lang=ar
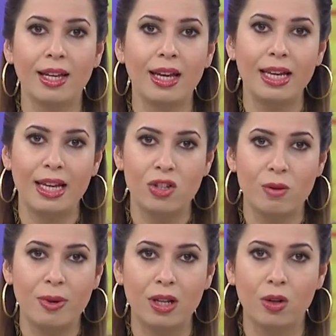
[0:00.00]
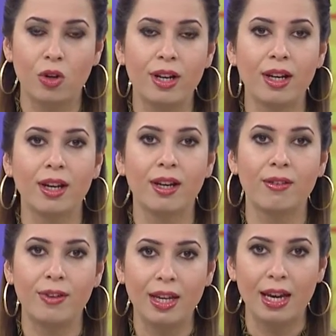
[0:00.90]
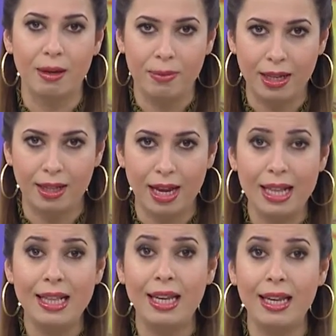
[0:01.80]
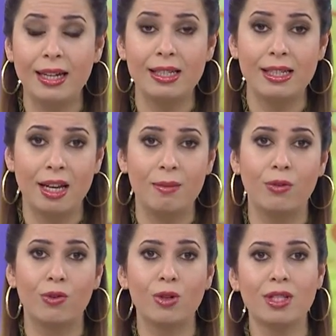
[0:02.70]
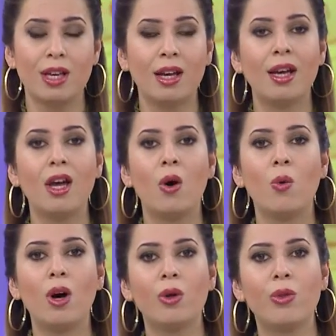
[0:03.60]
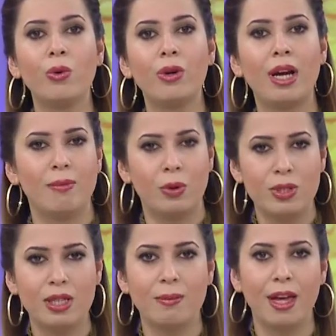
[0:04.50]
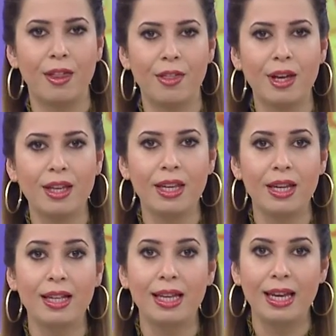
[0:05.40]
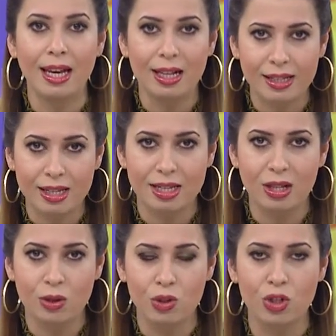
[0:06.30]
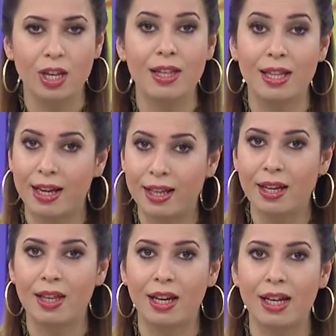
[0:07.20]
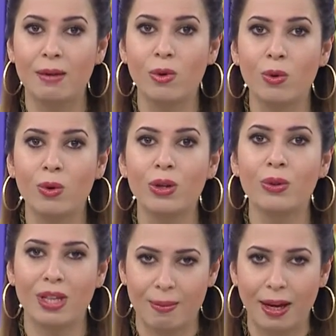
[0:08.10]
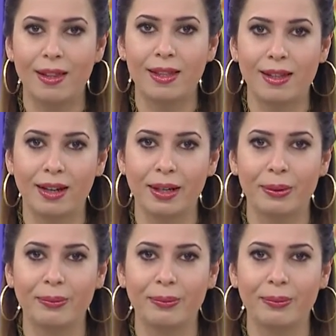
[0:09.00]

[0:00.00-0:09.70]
إلى جبل كورك في أربيل لاغتنام الفرصة وحضور الموسم الثاني للتزلج إذا عن هذا الموضوع نتابع هذا التقرير